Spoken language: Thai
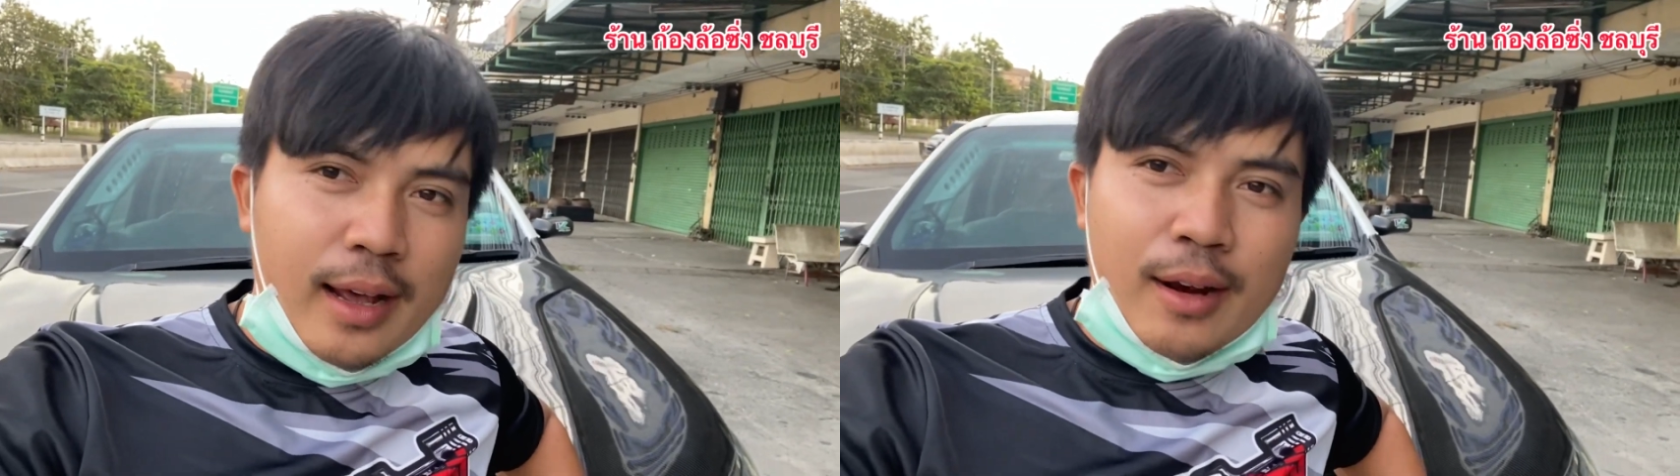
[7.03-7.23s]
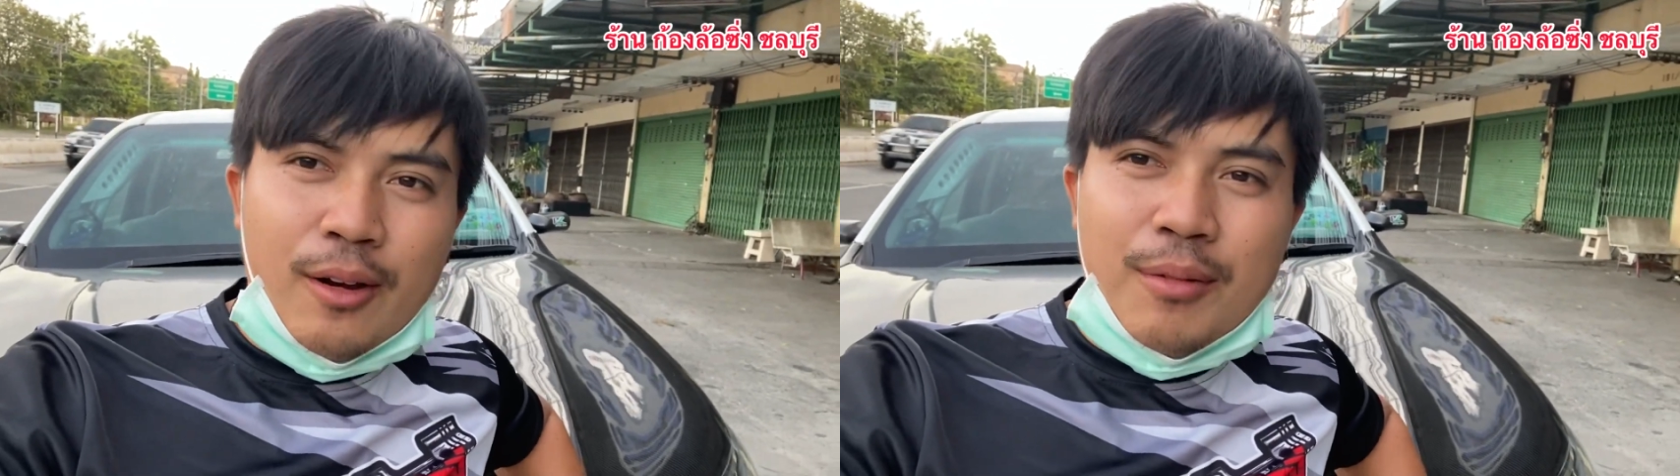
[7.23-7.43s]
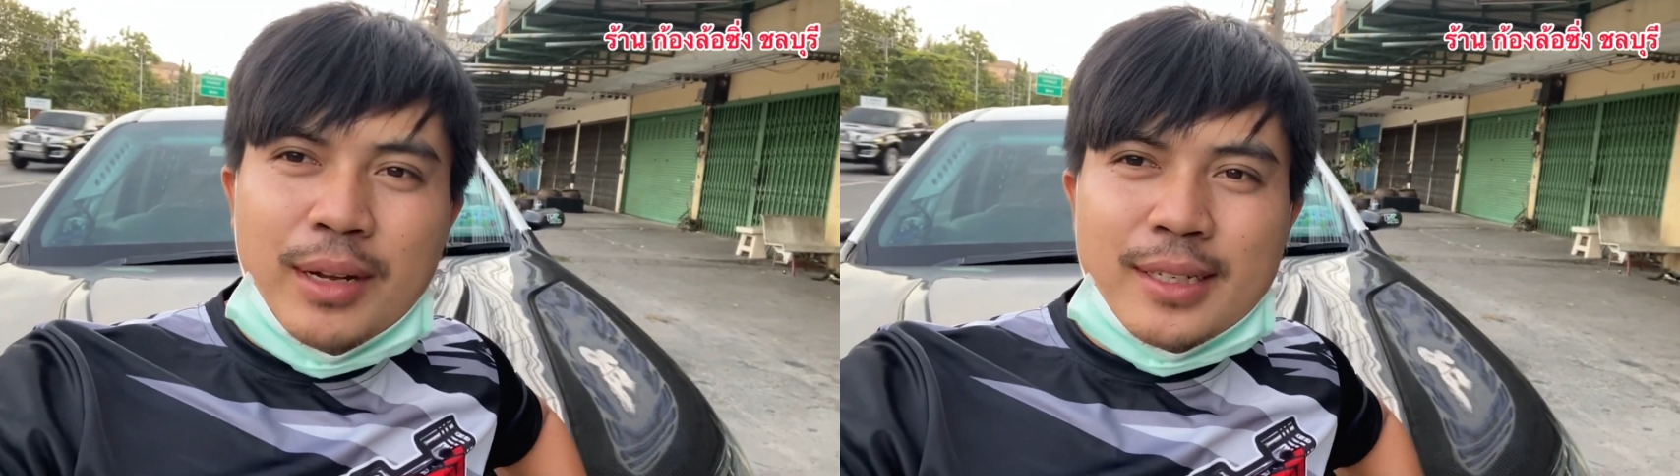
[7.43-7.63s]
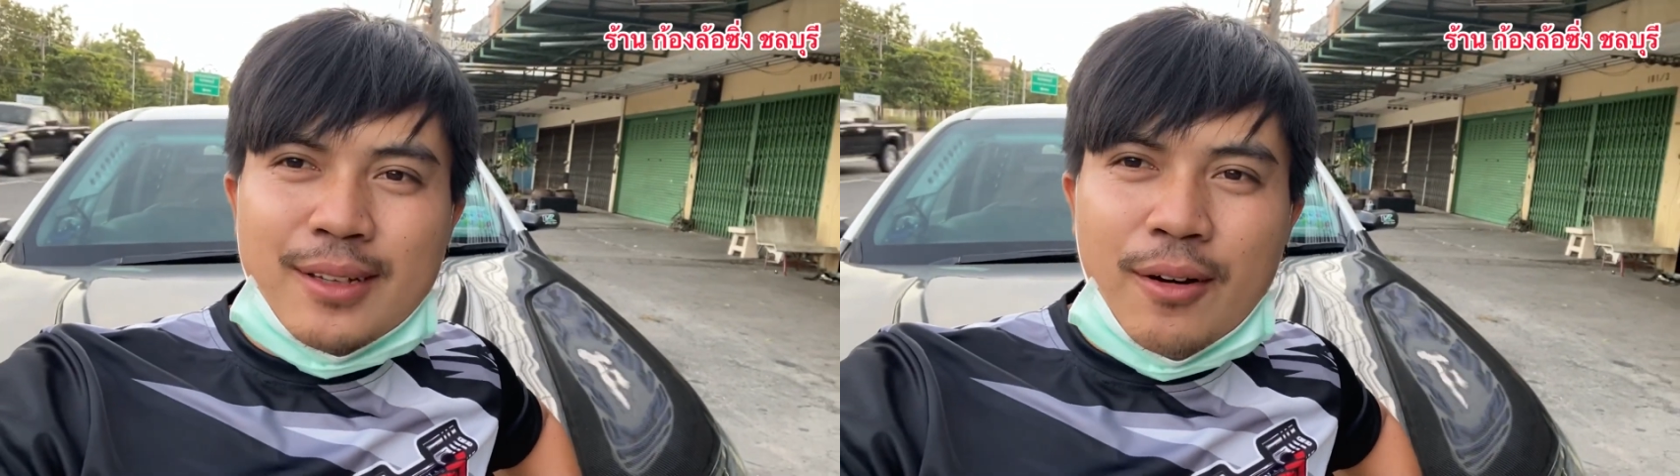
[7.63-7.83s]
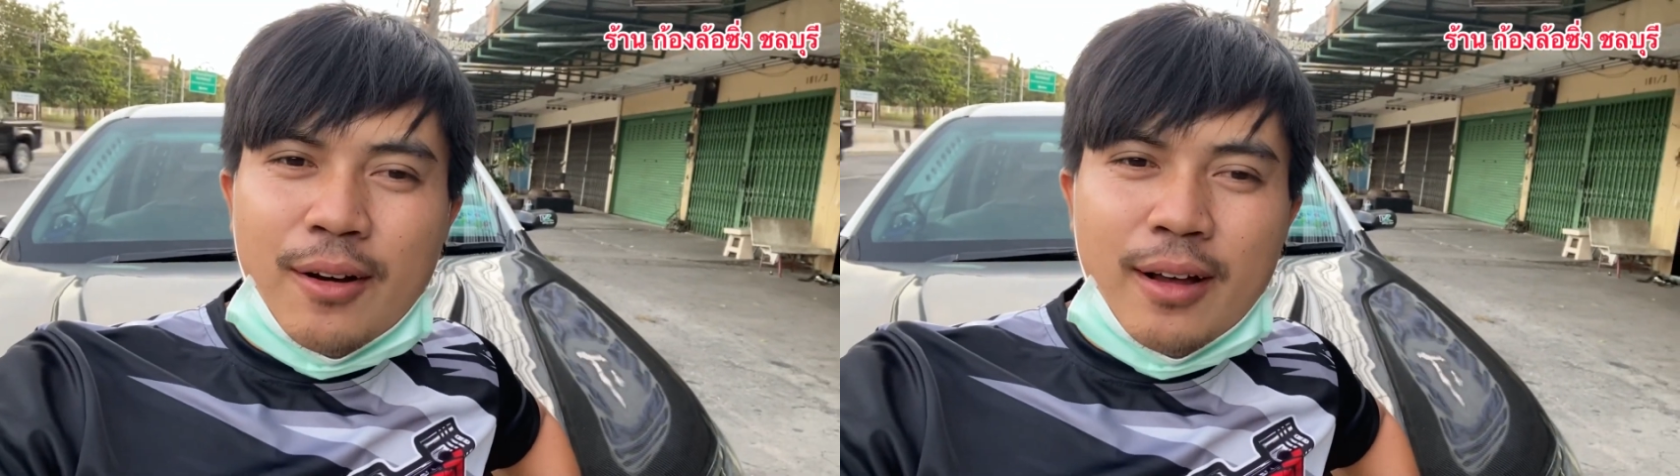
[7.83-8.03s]
ล้อมือ
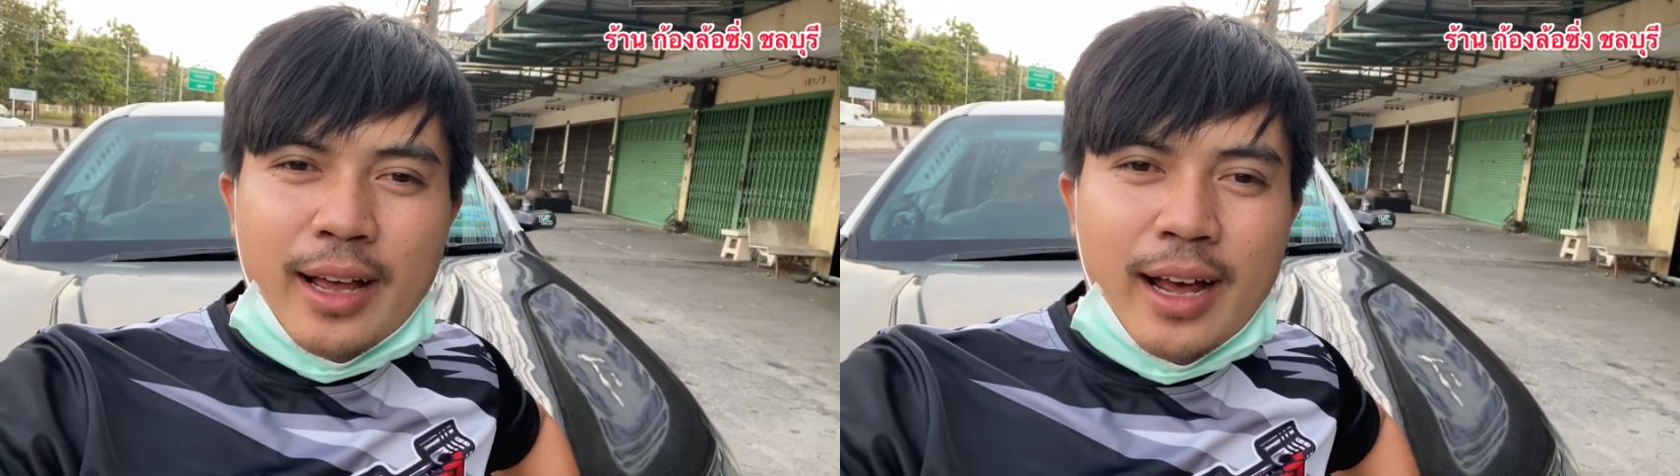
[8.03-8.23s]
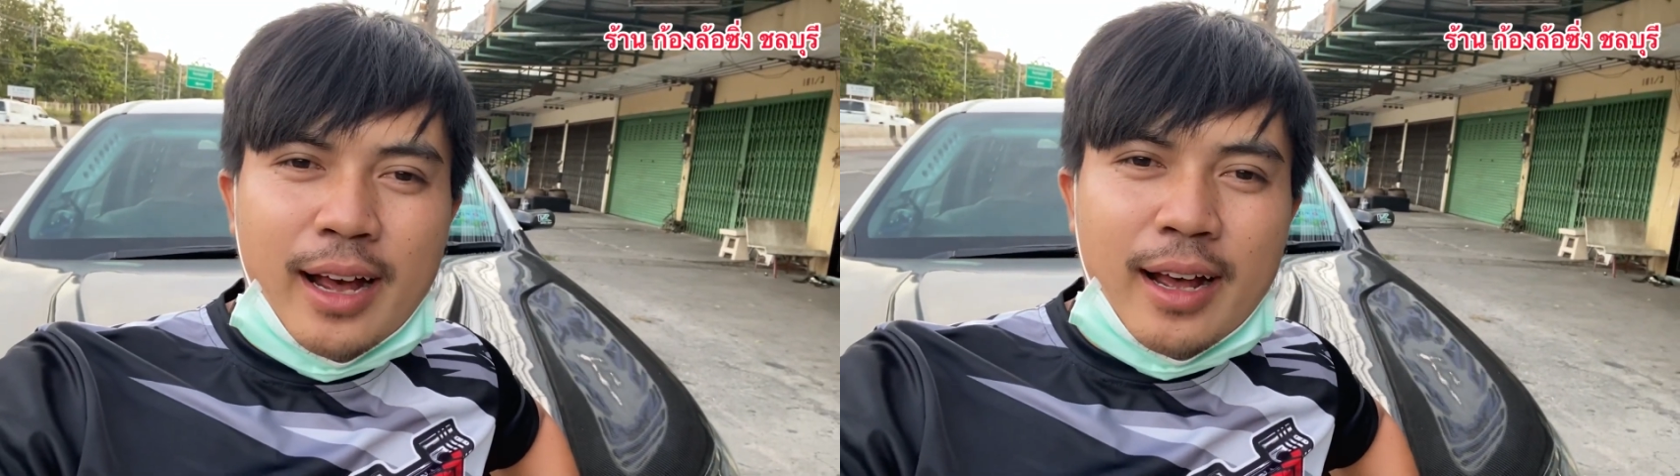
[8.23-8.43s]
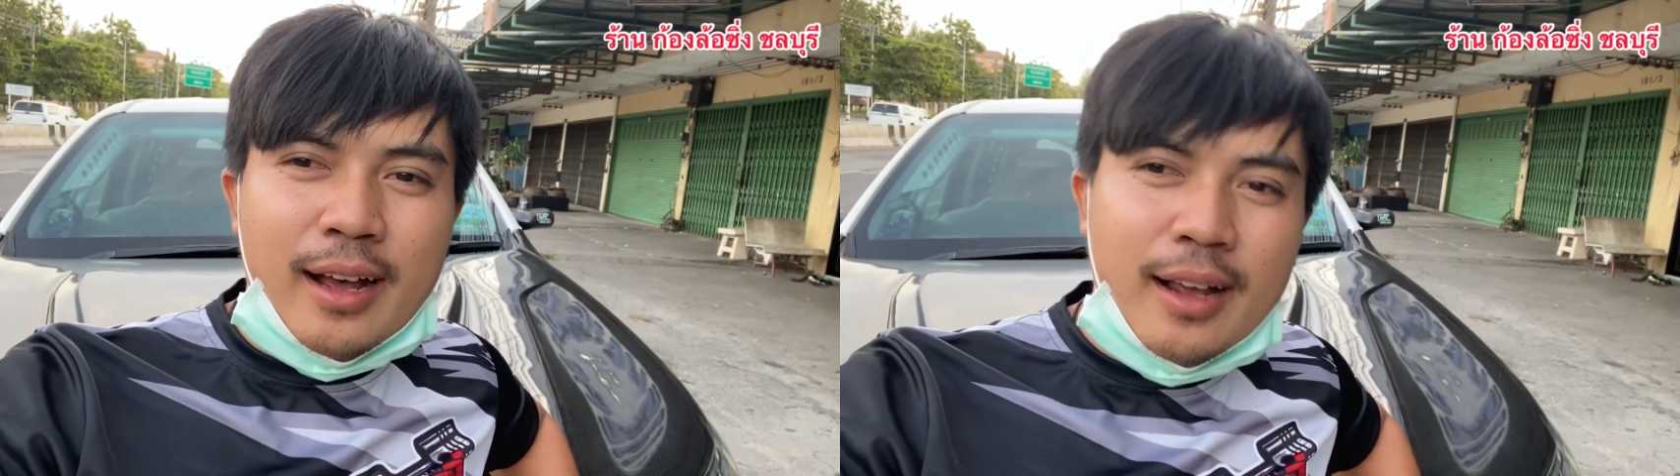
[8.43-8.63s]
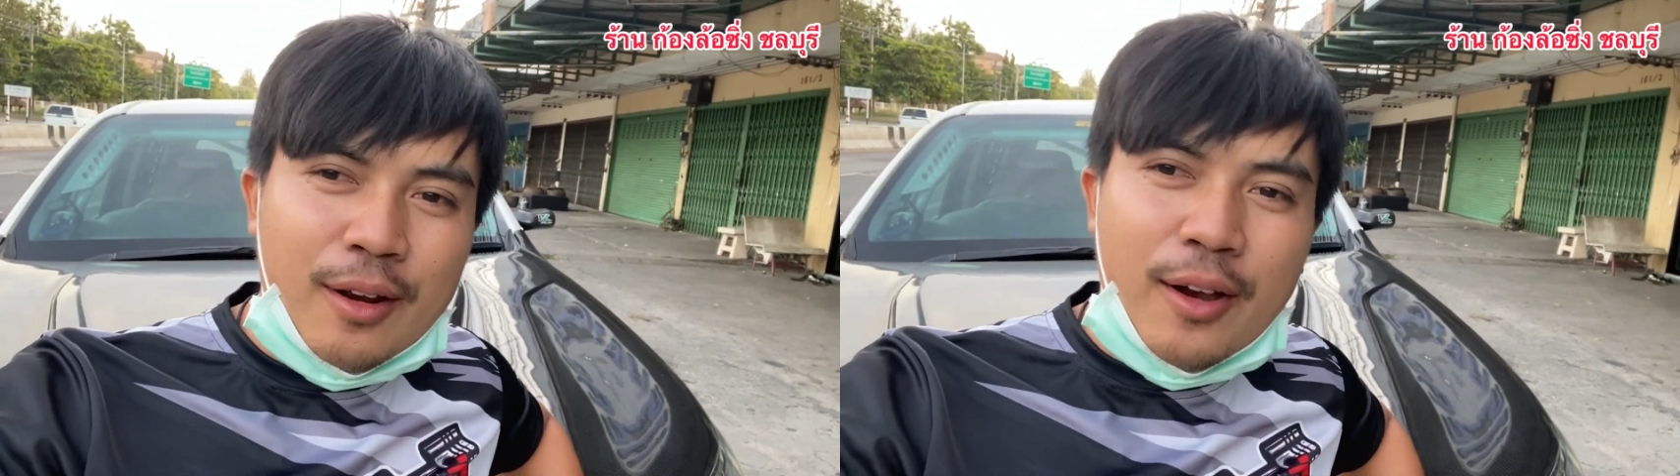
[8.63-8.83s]
2อล้